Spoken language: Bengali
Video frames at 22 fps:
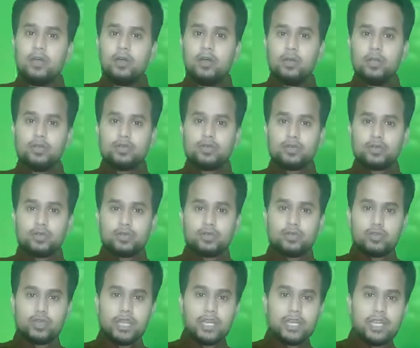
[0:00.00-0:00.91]
ওই
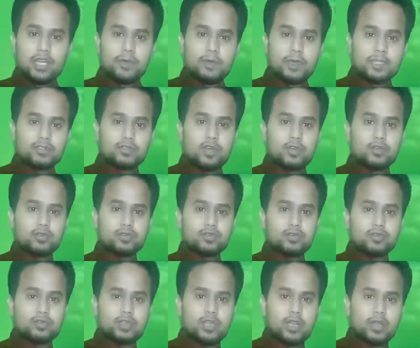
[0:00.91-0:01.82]
সত্তরের নির্বাচন
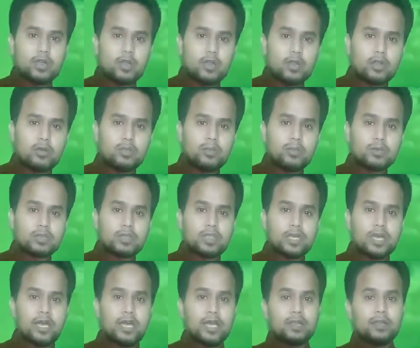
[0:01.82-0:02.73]
উনসত্তরের
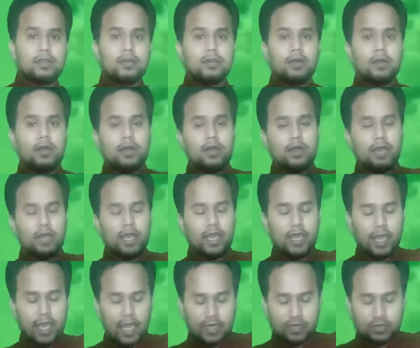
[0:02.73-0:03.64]
গণভ্যুত্থান
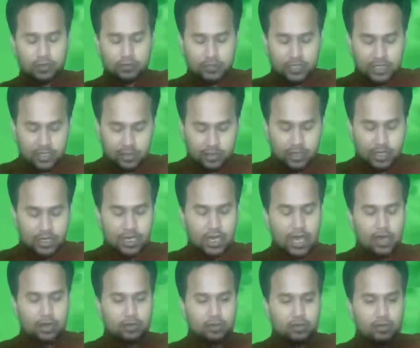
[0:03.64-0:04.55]
এই এইসব জিনিসগুলি
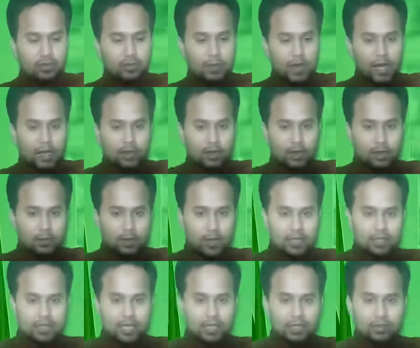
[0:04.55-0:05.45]
না হতো বান্নর
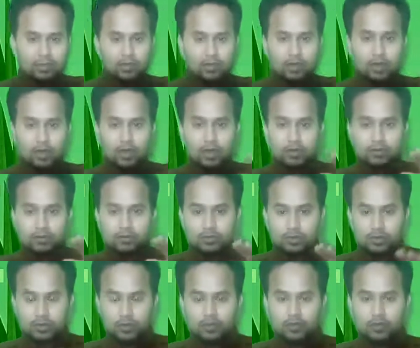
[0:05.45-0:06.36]
ভাষা আন্দোলন
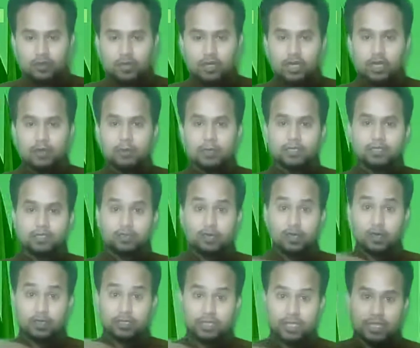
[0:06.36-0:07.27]
যুক্তফ্রন্ট
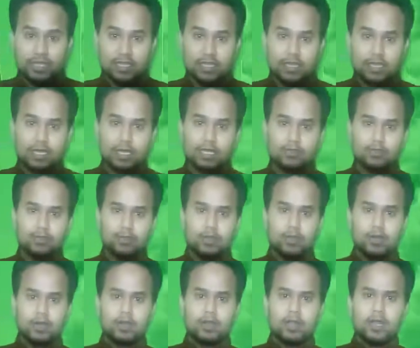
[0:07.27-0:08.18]
নির্বাচন স্বাধিকার
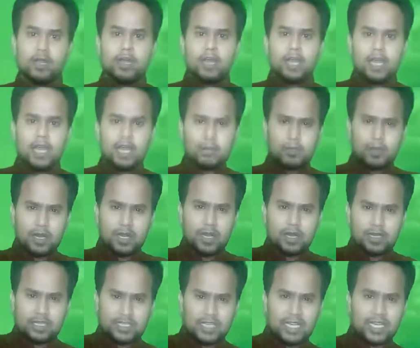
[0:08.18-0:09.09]
আন্দোলন এরপরে
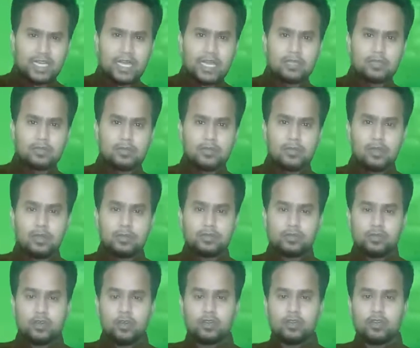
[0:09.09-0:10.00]
শিক্ষা আন্দোলন
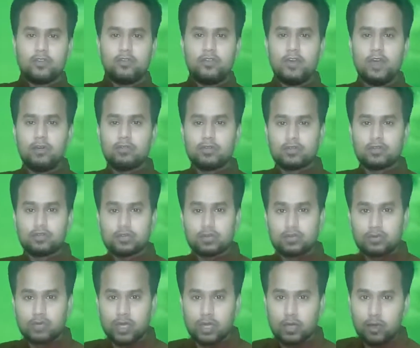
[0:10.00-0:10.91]
ছয় দফা
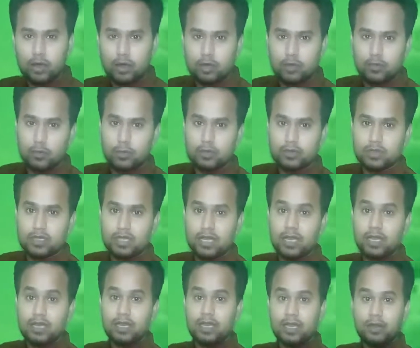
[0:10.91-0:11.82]
উনসত্তরের
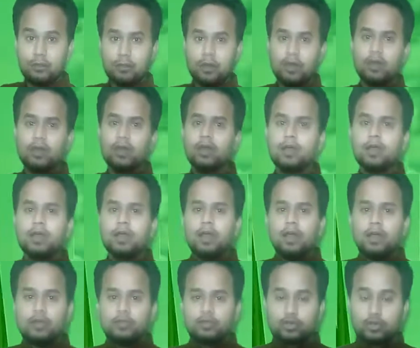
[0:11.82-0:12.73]
গণভ্যুত্থান এবং
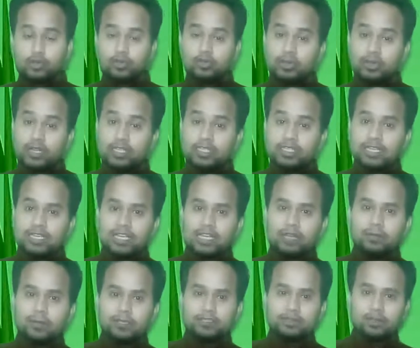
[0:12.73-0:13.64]
সত্তরের যে
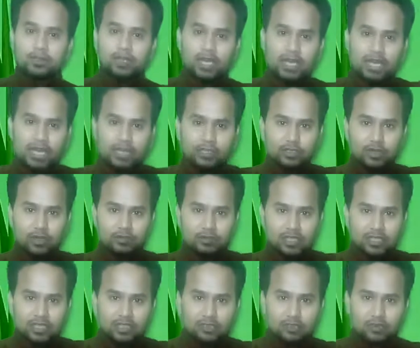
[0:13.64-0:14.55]
নির্বাচন এইসব
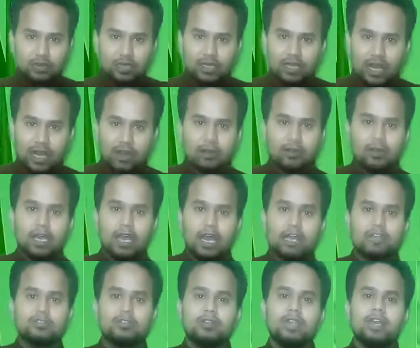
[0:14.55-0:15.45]
জিনিসগুলি না হলে
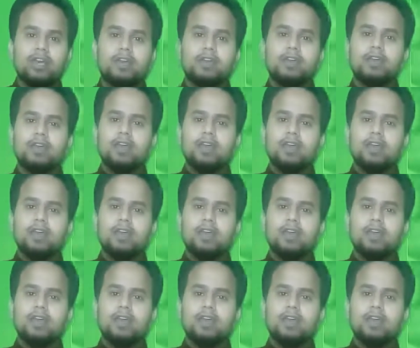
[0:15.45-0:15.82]
আসলেই